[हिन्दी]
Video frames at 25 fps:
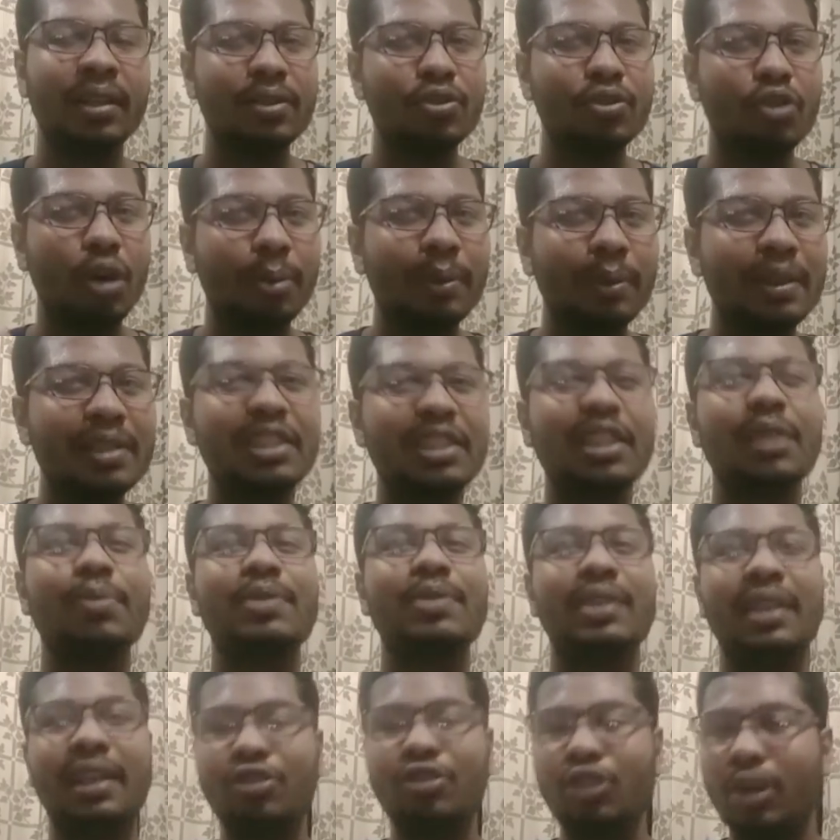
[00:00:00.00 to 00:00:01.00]
जो आपके
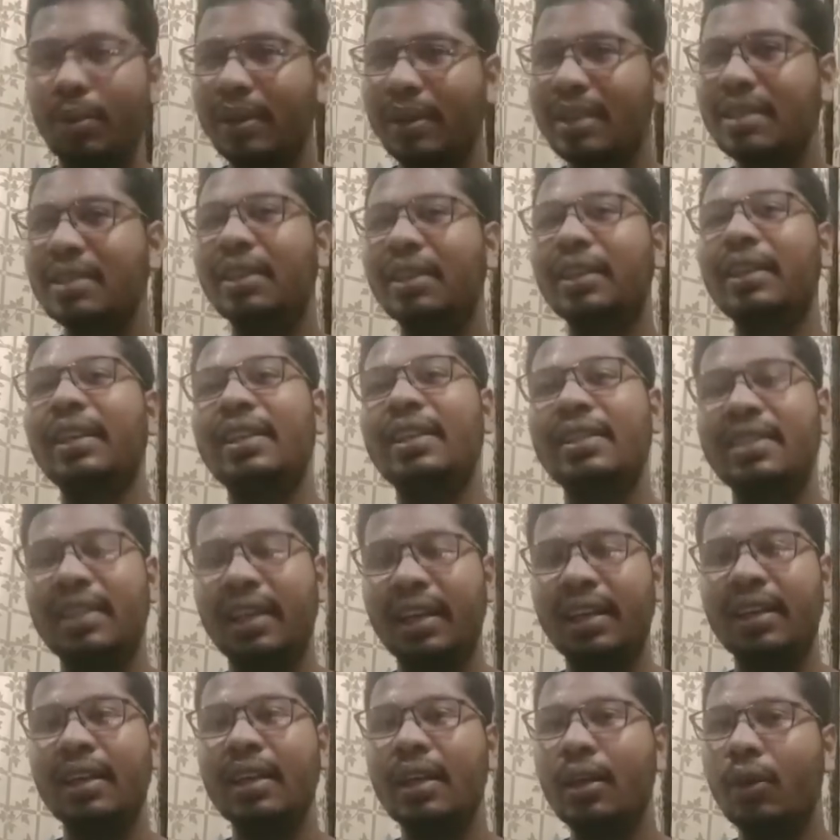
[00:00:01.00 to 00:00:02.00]
चिप्स हैं जो आपके सर्किट्स
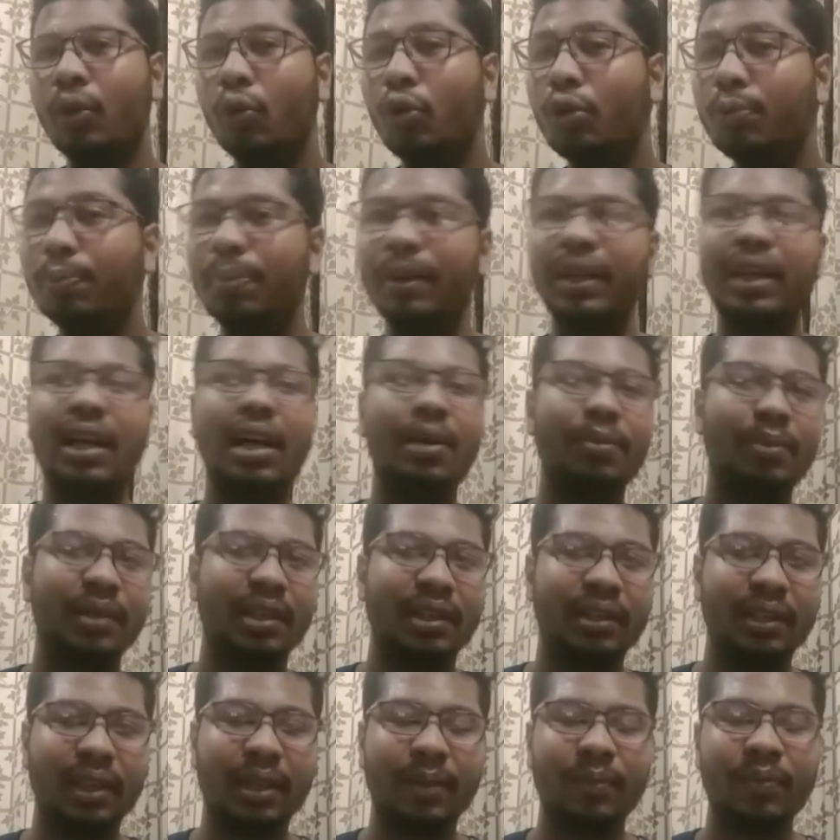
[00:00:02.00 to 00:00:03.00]
हैं उन पे काम
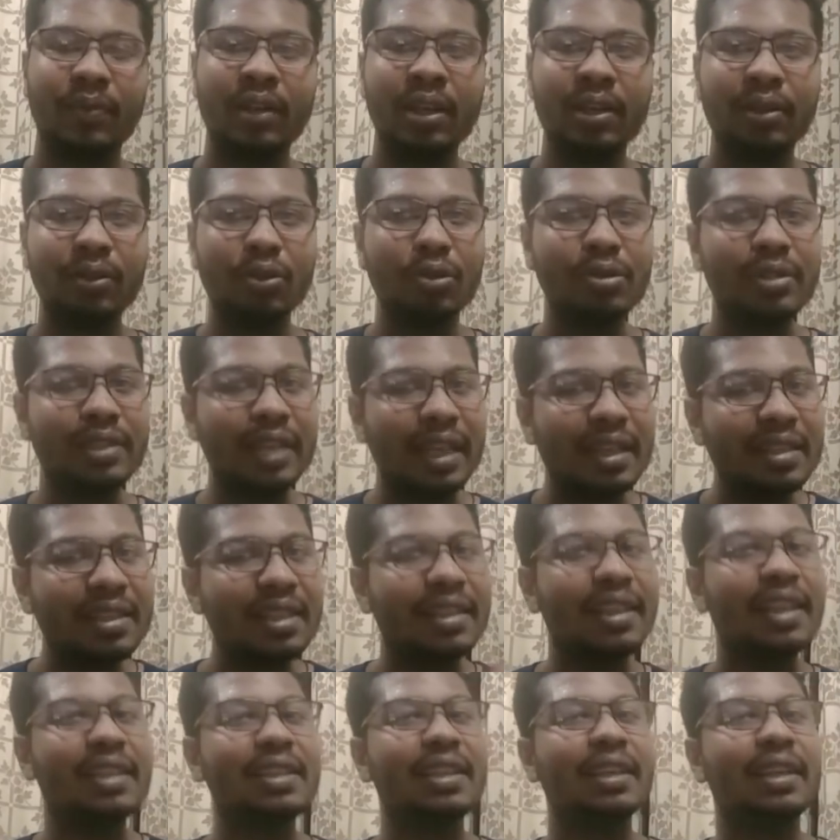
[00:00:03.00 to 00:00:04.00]
करता है तो जैसे
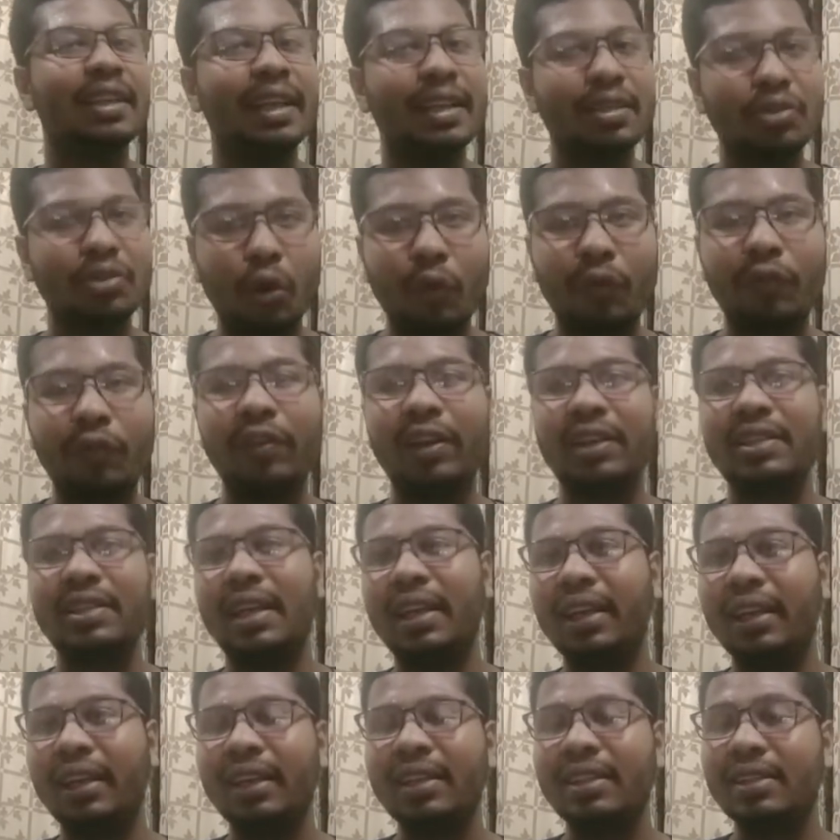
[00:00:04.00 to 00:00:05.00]
जैसे नए सॉफ्टवेयर
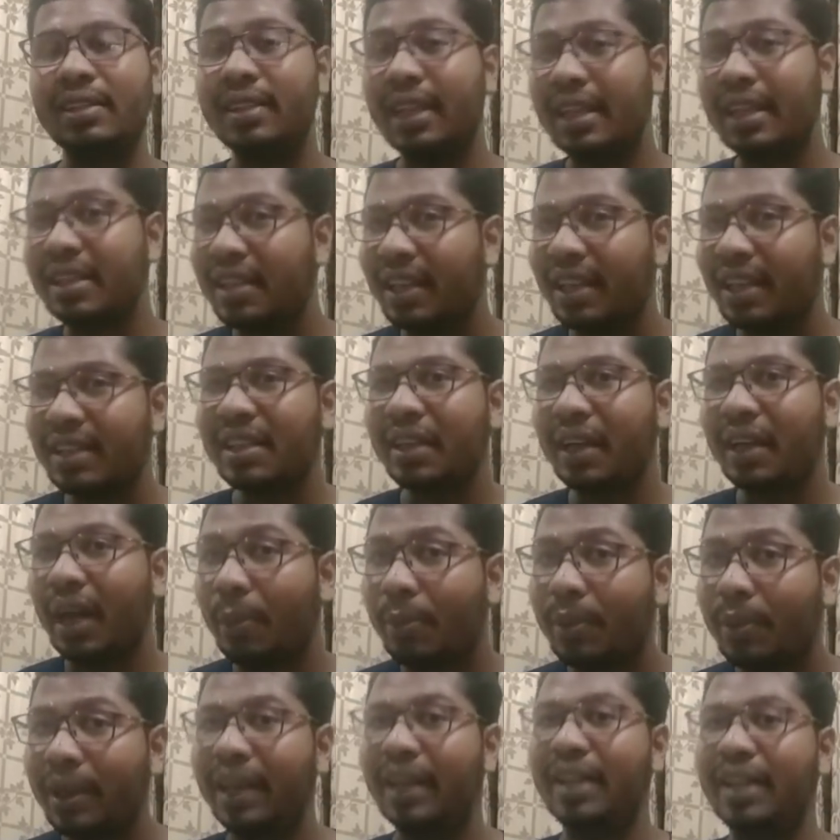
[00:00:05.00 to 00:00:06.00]
आएंगे जैसे जैसे
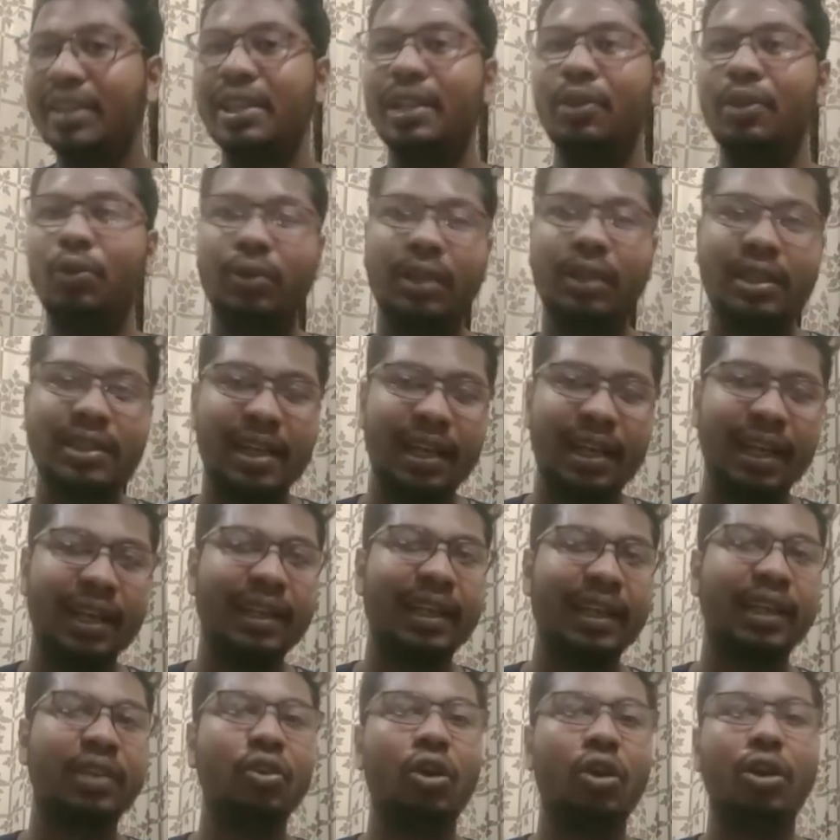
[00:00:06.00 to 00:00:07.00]
अपग्रेडेशन होता जाएगा
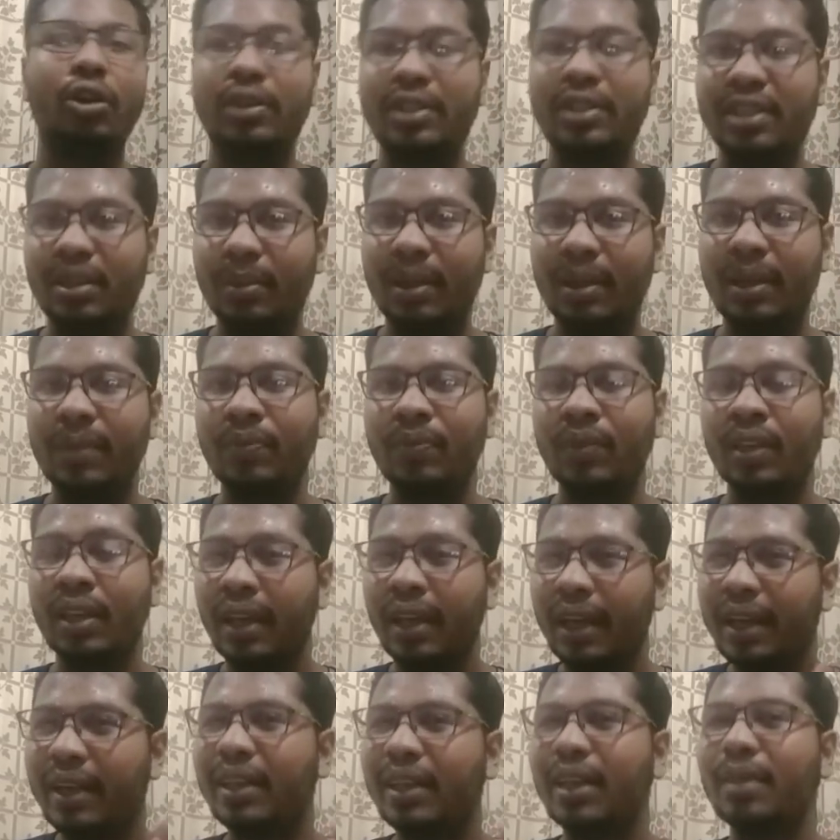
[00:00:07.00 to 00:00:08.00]
टेक्नोलॉजी में
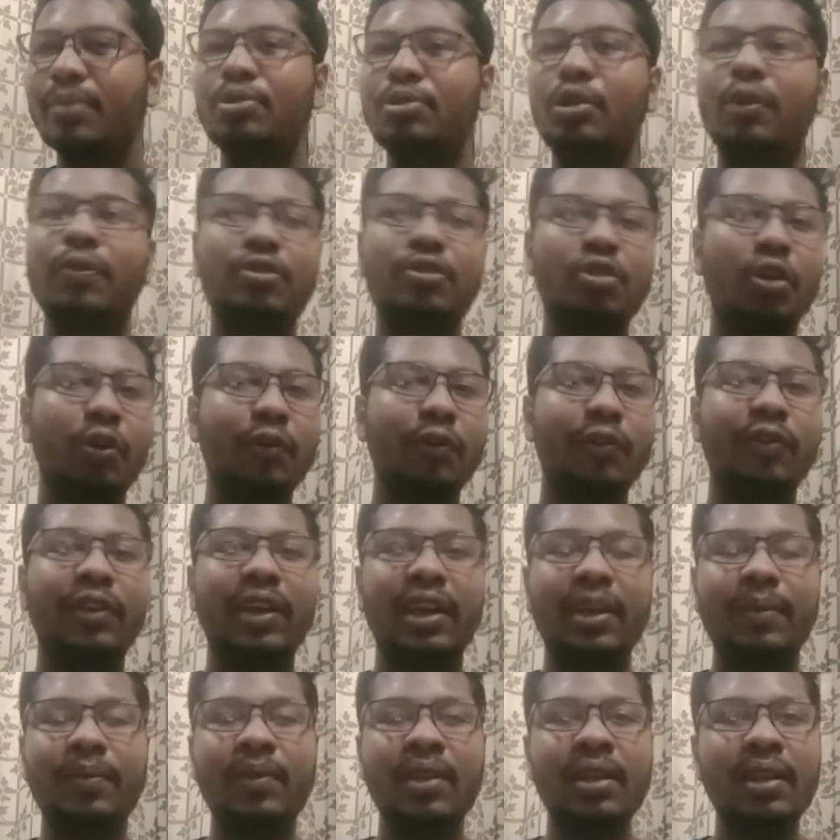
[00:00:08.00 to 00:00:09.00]
इन टर्म्स ऑफ
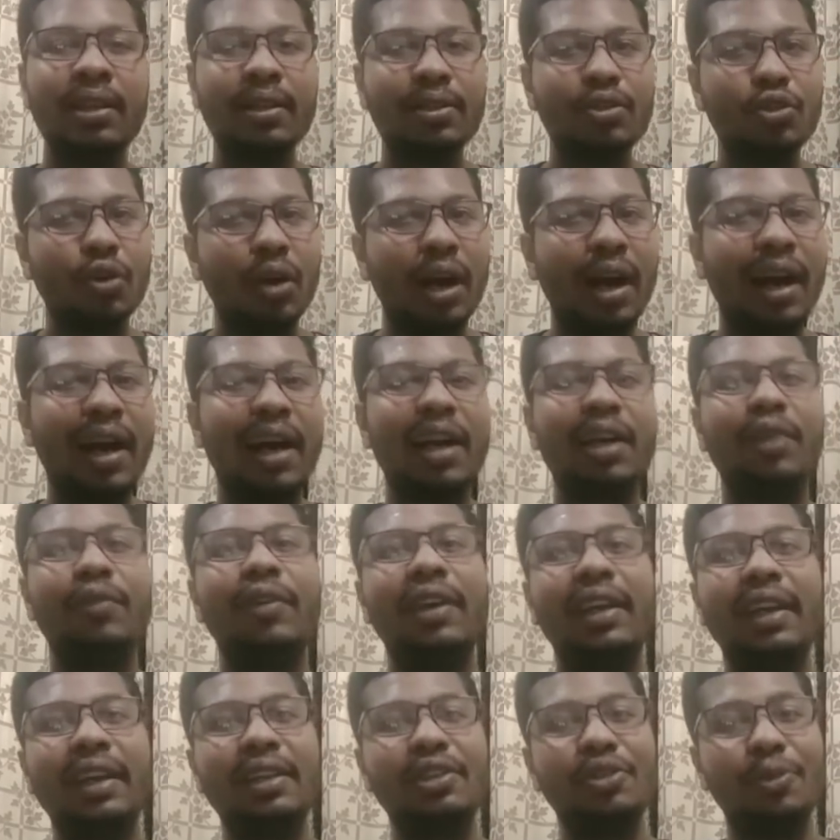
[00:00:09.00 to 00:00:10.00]
सॉफ्टवेयर जो
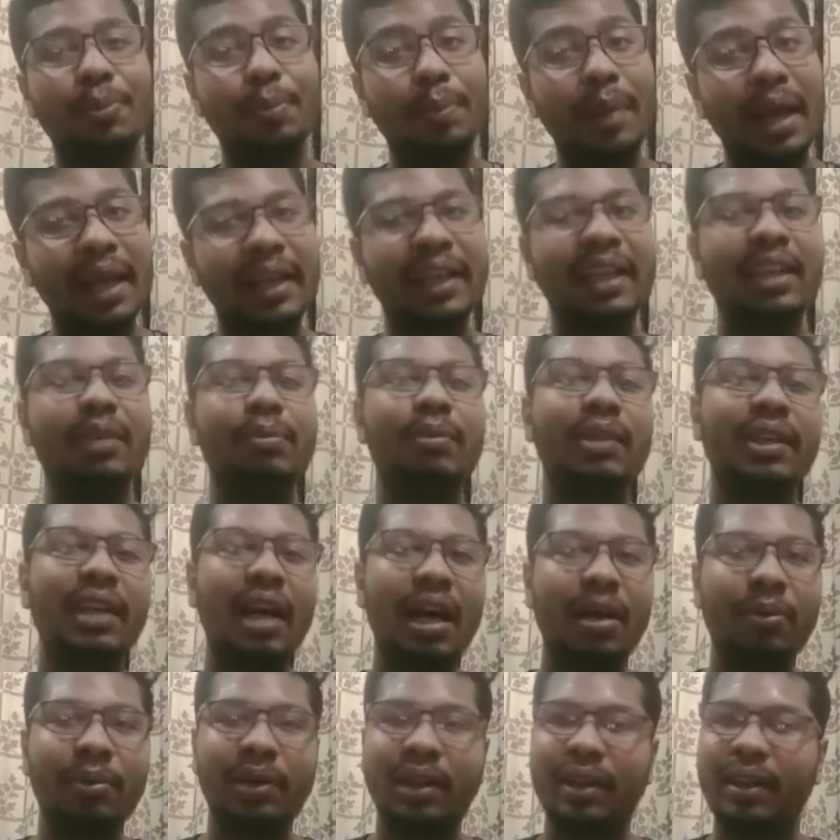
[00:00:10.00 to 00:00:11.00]
हार्डवेयर है जो एंड में
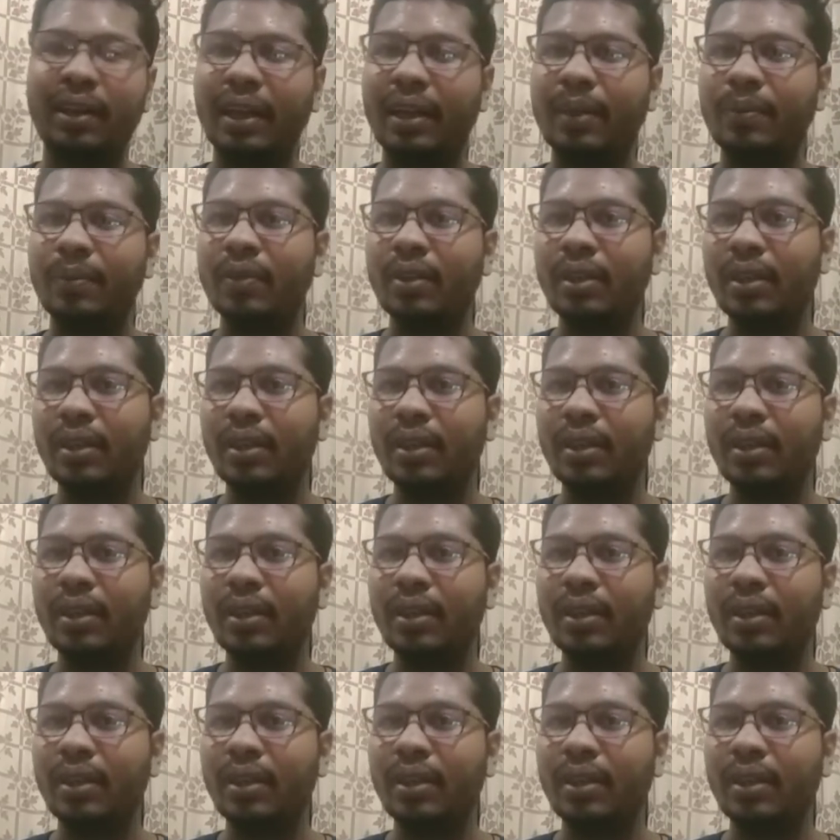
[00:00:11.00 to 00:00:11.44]
काम कर रहा है